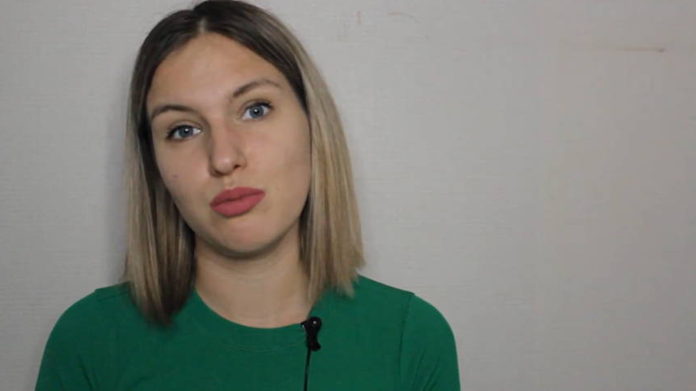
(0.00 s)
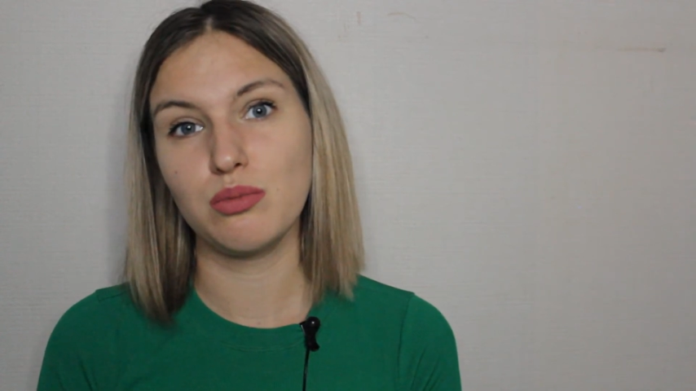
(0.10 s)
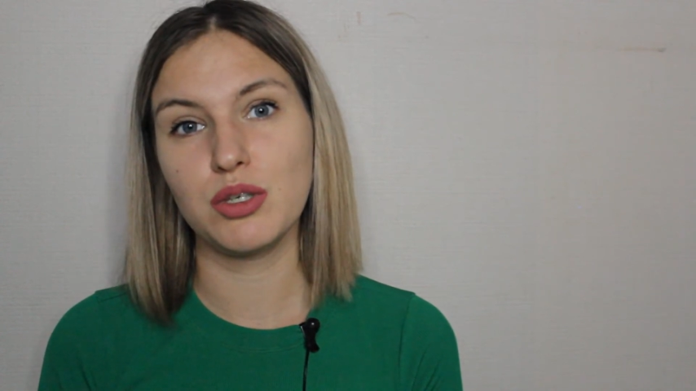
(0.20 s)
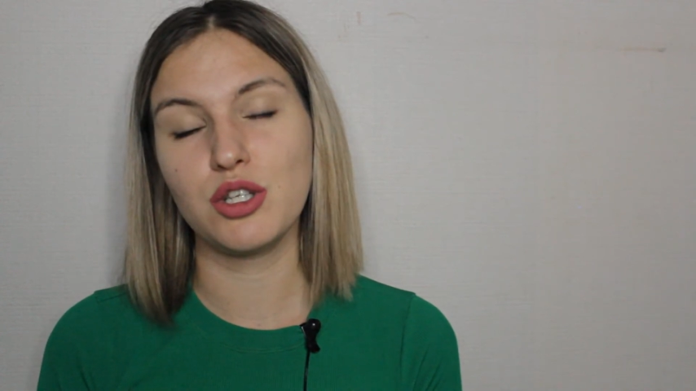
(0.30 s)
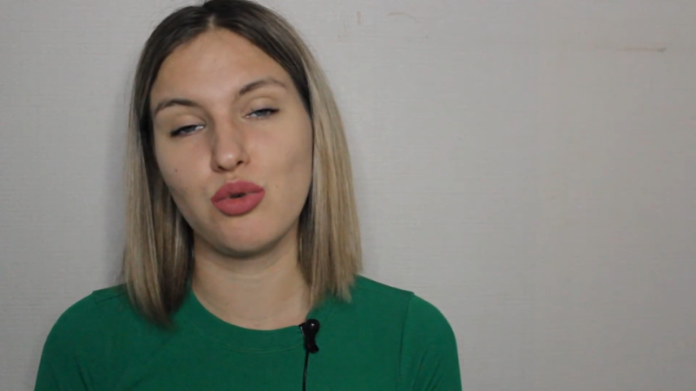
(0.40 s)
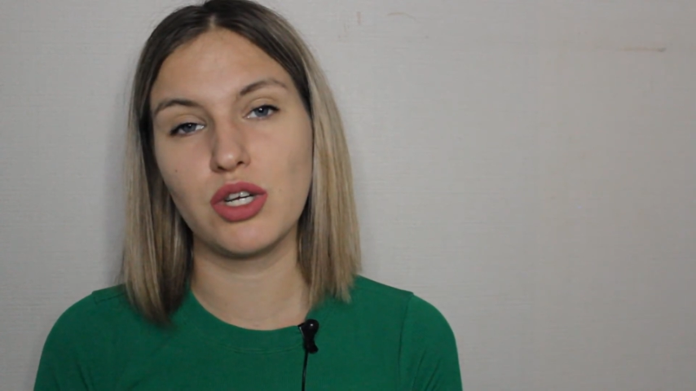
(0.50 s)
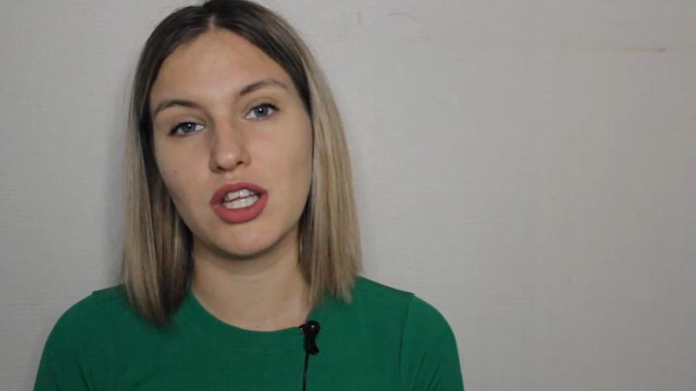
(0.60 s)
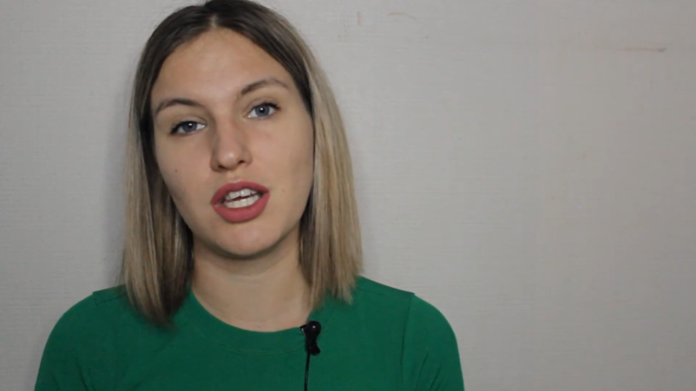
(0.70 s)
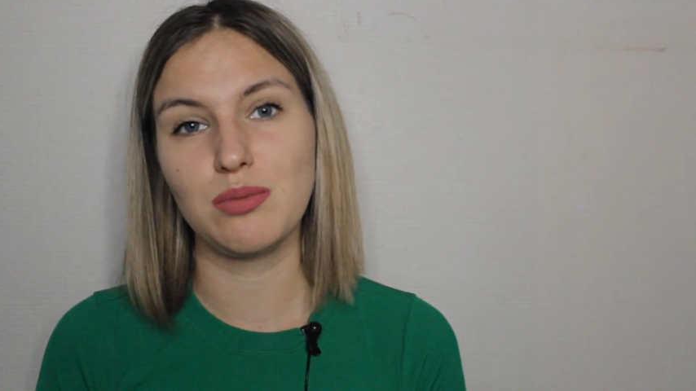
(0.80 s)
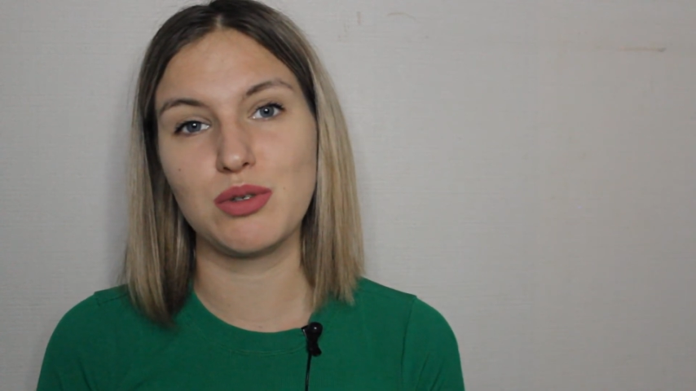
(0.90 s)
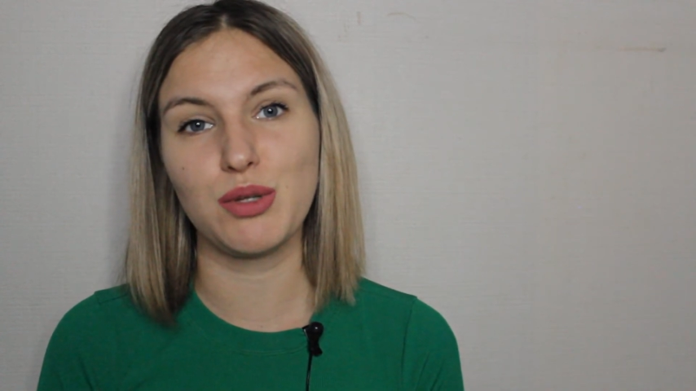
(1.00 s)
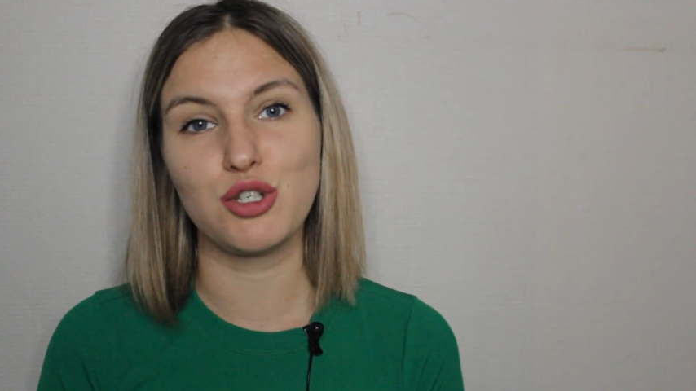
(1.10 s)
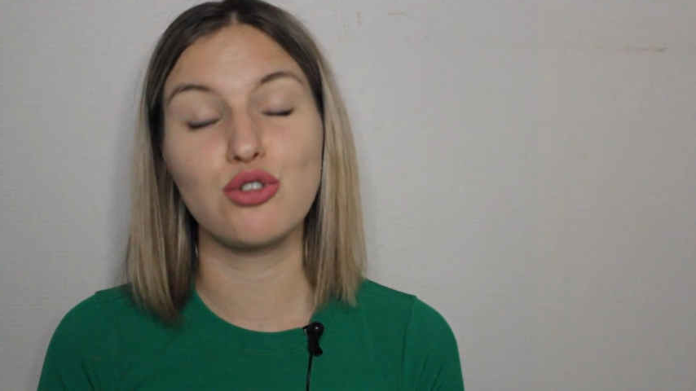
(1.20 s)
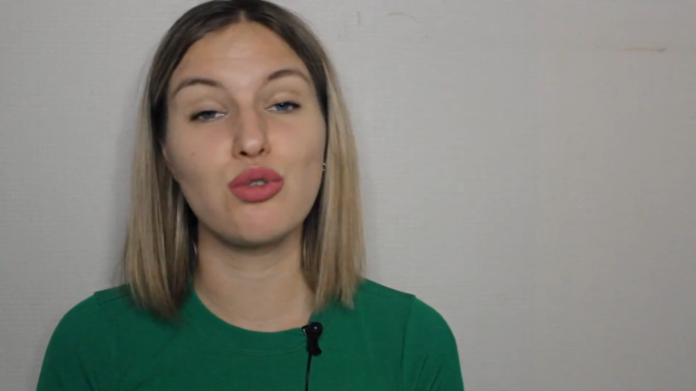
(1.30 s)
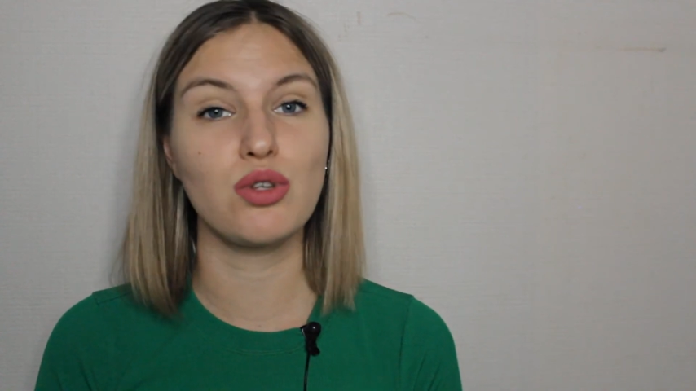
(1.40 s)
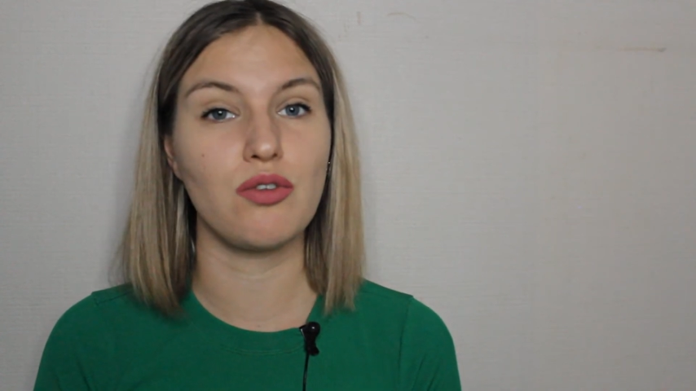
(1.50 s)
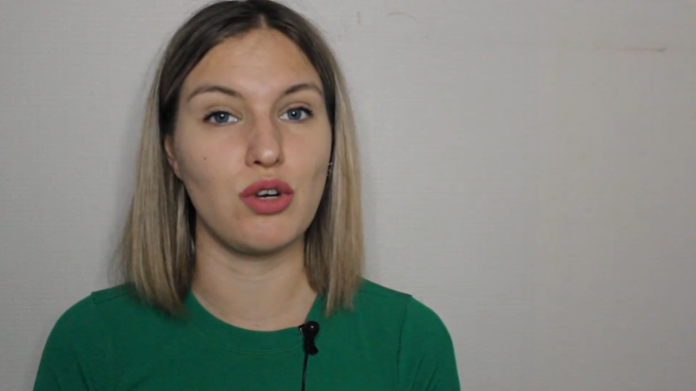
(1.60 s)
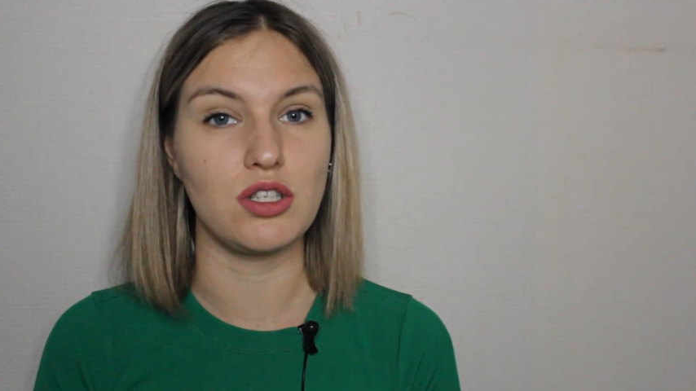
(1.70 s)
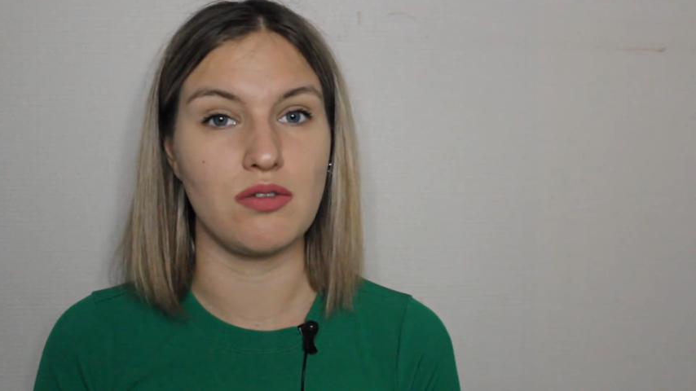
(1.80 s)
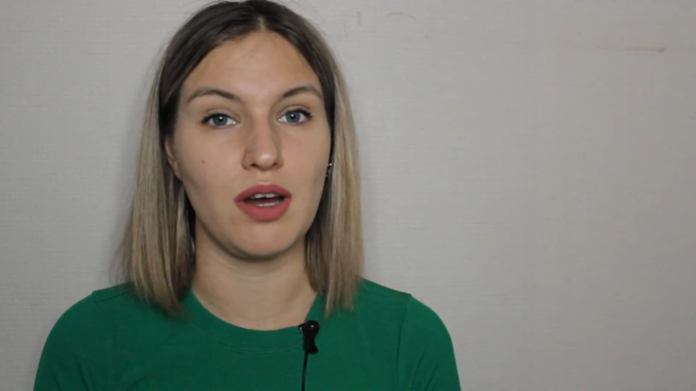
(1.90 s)
мыть руки таким сплошное
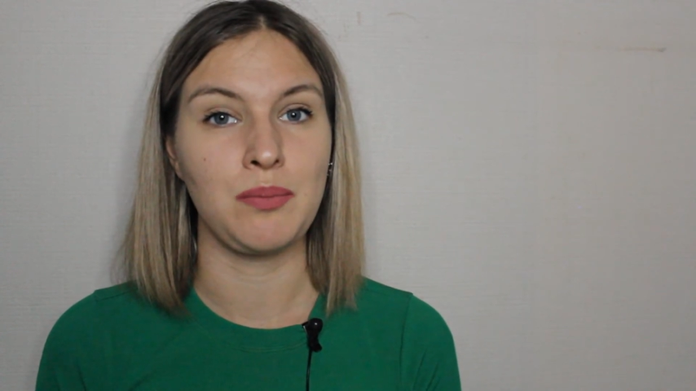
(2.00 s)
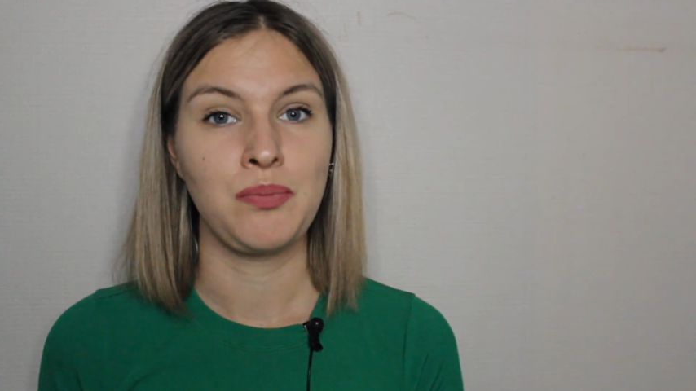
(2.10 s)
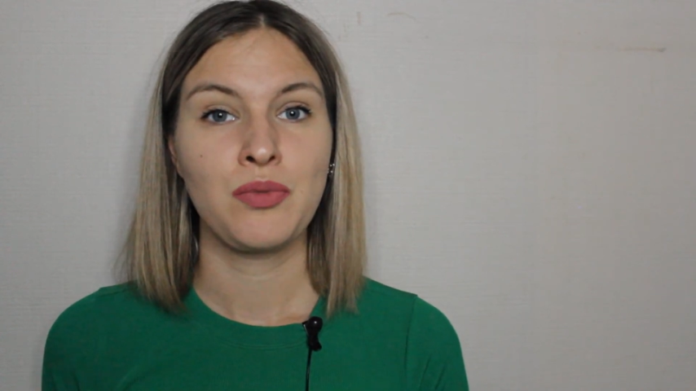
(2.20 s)
удовольствие.